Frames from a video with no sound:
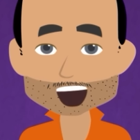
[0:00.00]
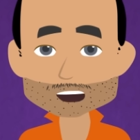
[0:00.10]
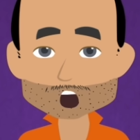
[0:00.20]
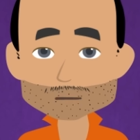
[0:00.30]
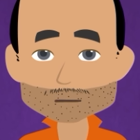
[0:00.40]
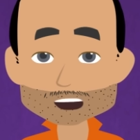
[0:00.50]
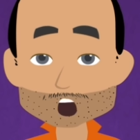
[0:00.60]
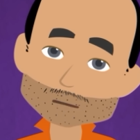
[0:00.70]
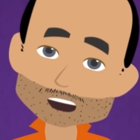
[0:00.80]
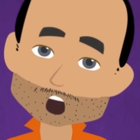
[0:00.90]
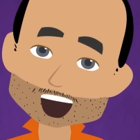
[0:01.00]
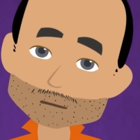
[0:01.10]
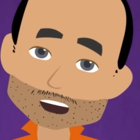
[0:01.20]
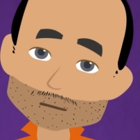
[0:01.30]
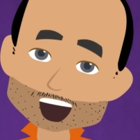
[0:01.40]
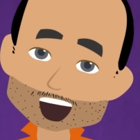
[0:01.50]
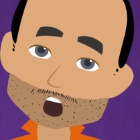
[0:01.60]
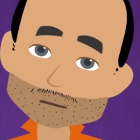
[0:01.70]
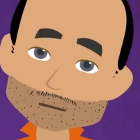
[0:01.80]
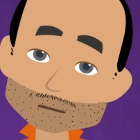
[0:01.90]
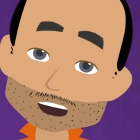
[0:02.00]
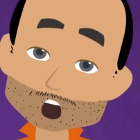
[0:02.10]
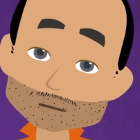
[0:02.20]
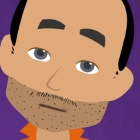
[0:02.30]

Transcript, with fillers: على هذه الحال لمدة عامين